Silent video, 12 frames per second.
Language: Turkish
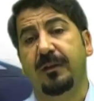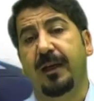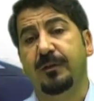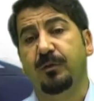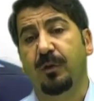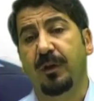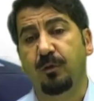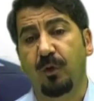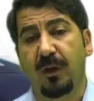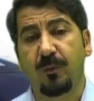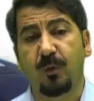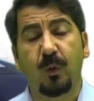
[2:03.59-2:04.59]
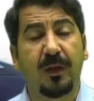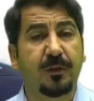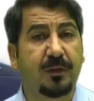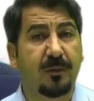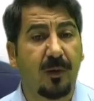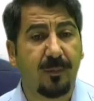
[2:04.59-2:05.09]
Daha sonra dönemin
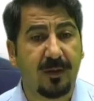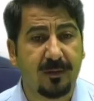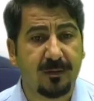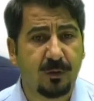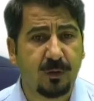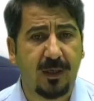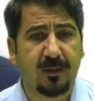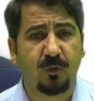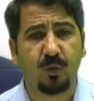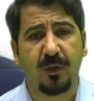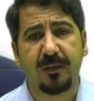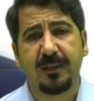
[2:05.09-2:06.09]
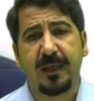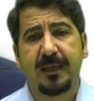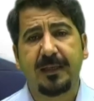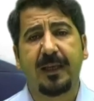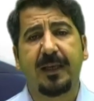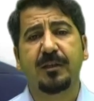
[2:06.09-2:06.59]
Ulaştırma Bakanı Cahit Turan
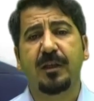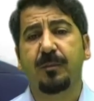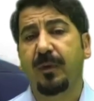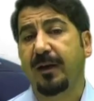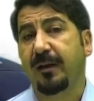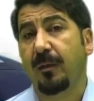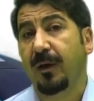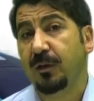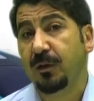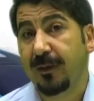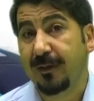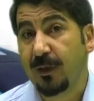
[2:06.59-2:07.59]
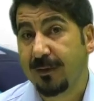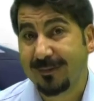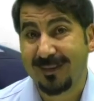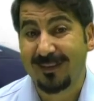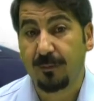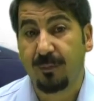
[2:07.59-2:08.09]
gelecek bayrama açılacak
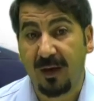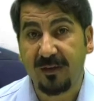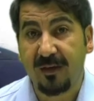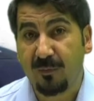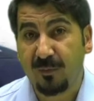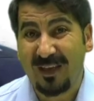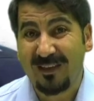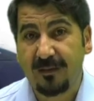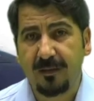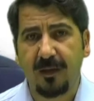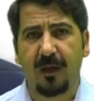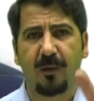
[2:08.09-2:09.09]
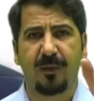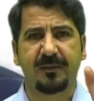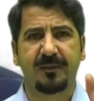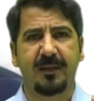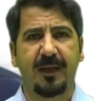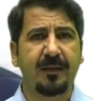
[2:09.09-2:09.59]
dedi. Bayram geldi ama
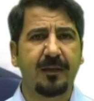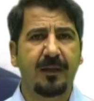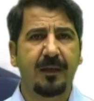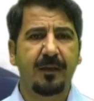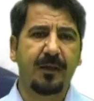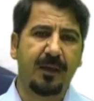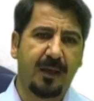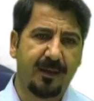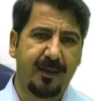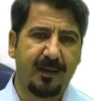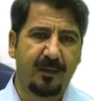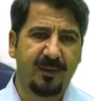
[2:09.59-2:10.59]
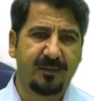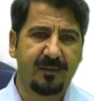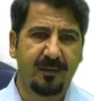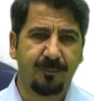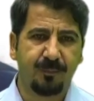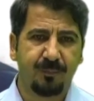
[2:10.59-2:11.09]
tren yine
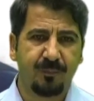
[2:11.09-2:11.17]
gelmedi.